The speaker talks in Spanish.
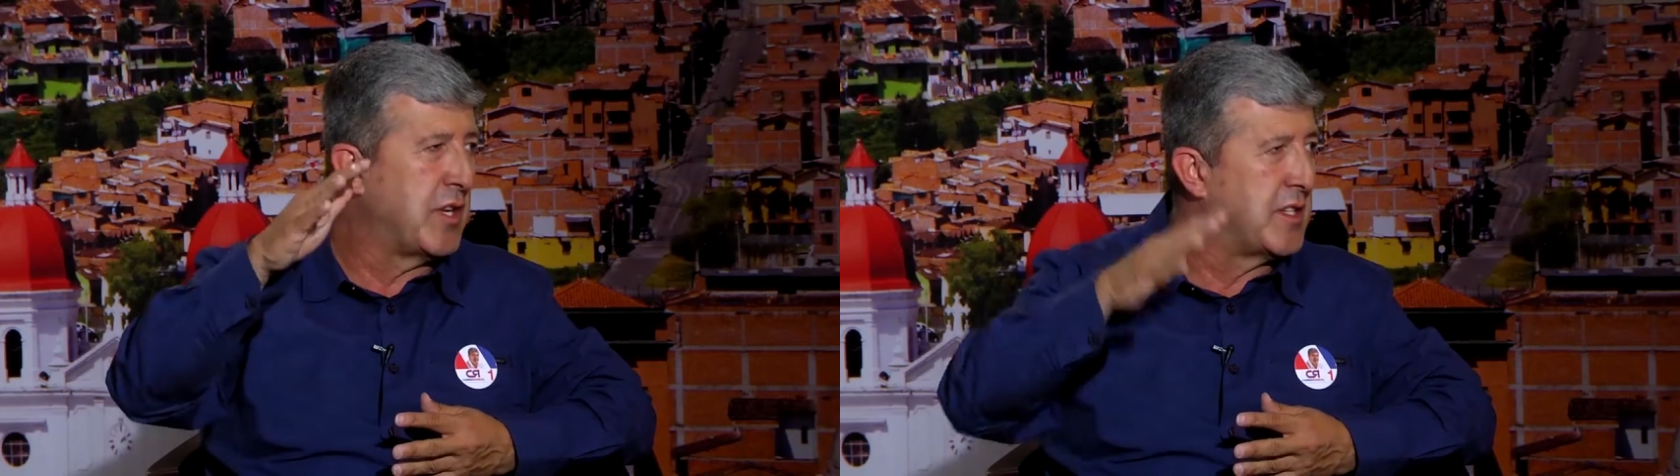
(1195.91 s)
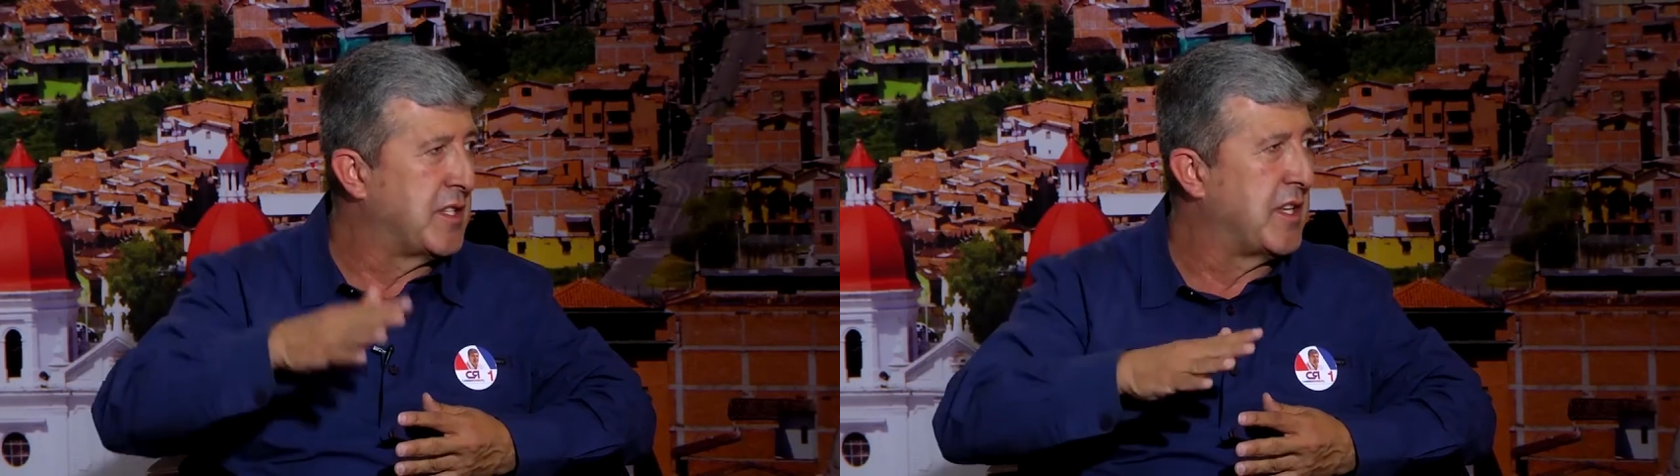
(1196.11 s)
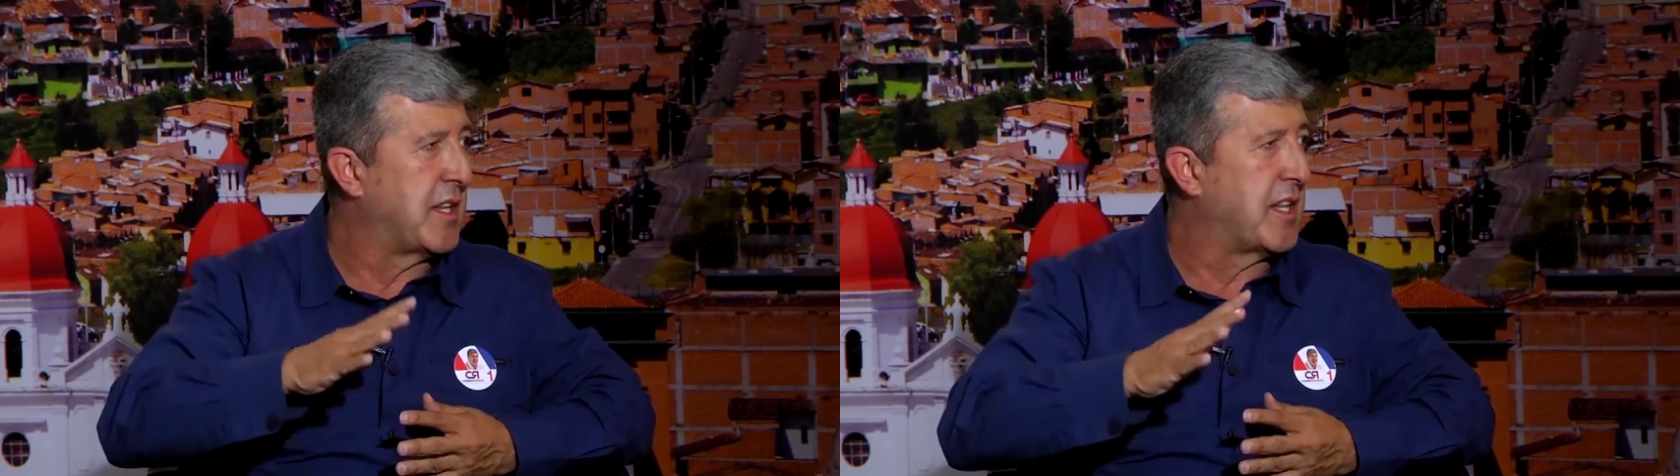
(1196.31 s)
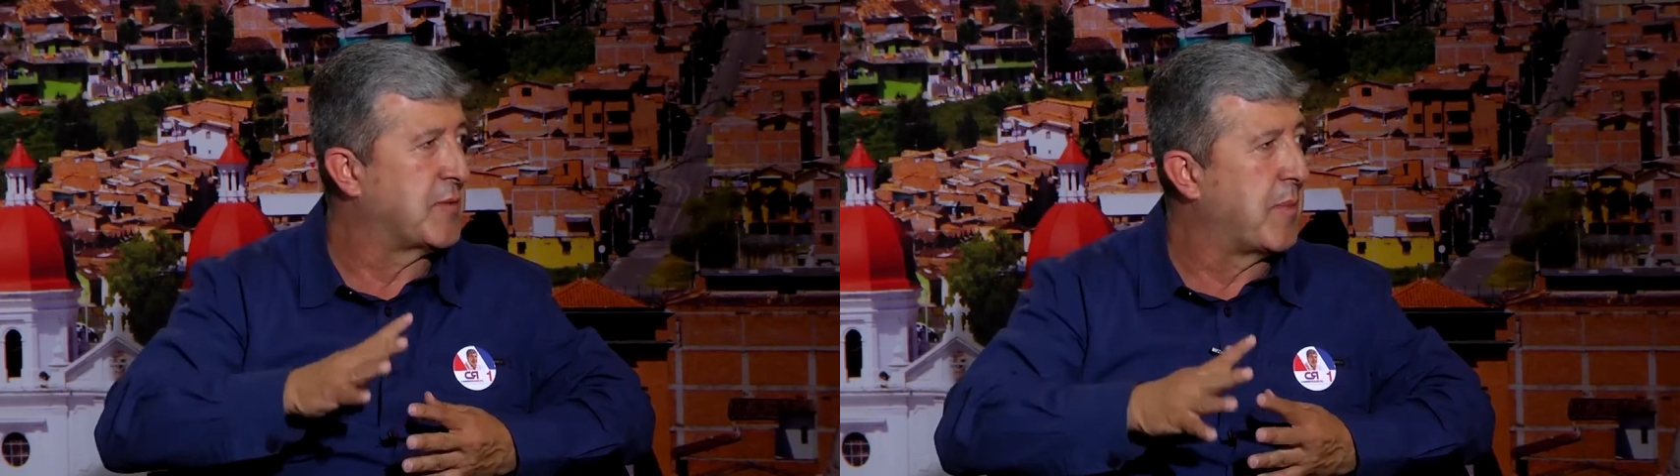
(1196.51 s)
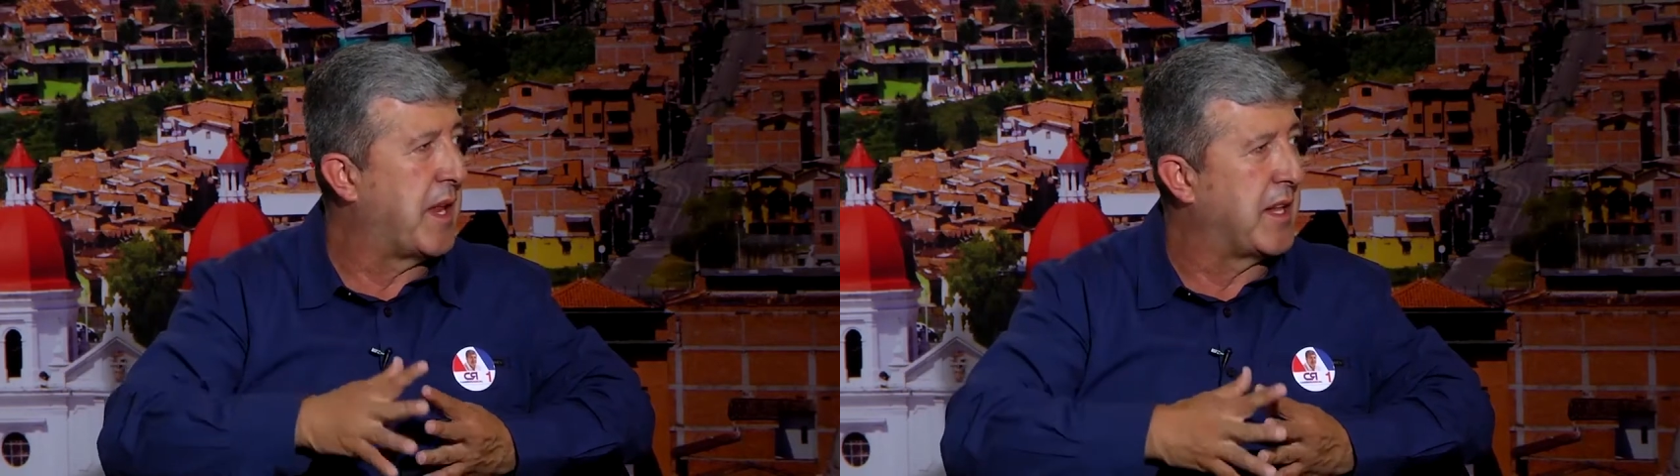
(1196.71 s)
17
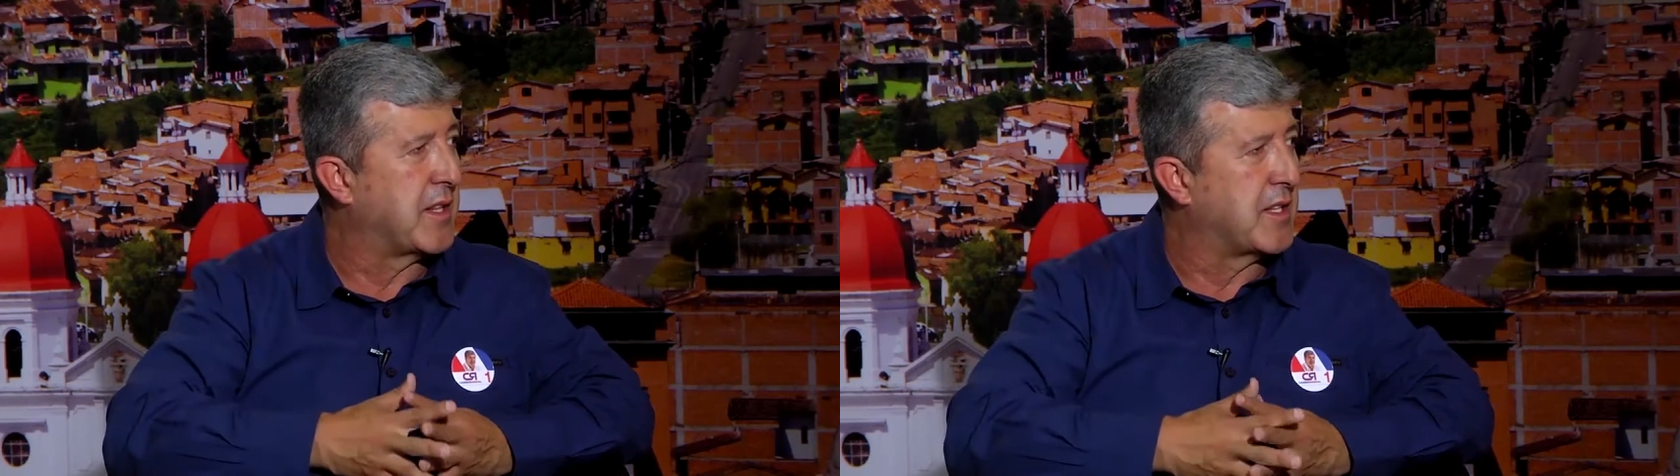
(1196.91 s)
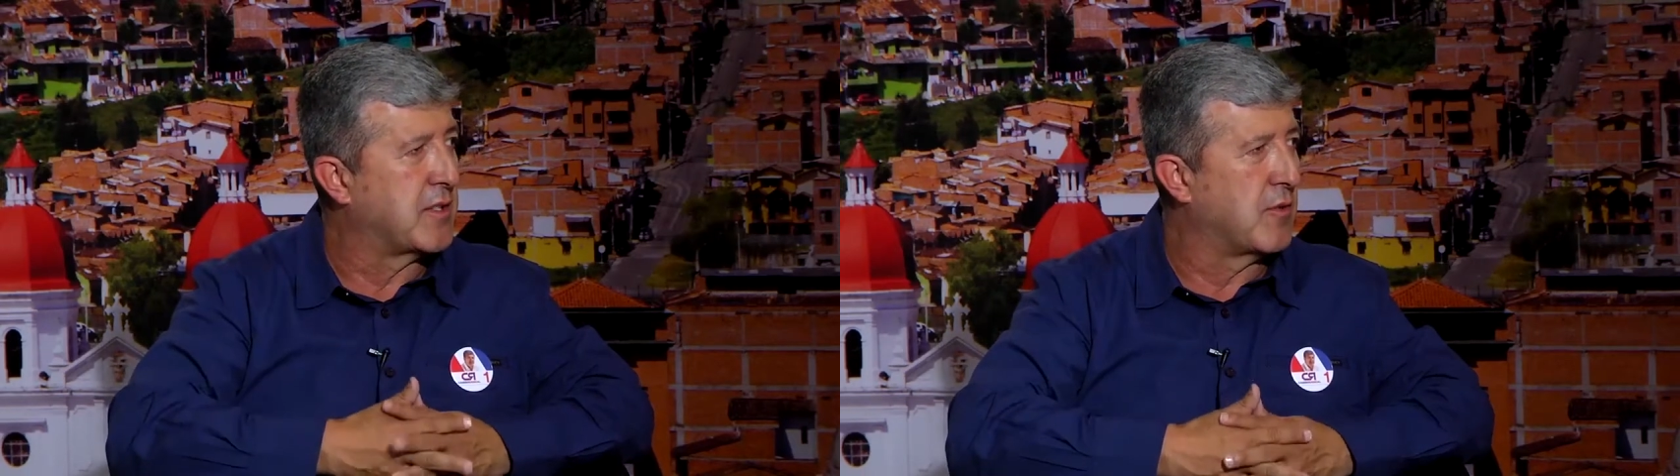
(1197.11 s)
aspirantes.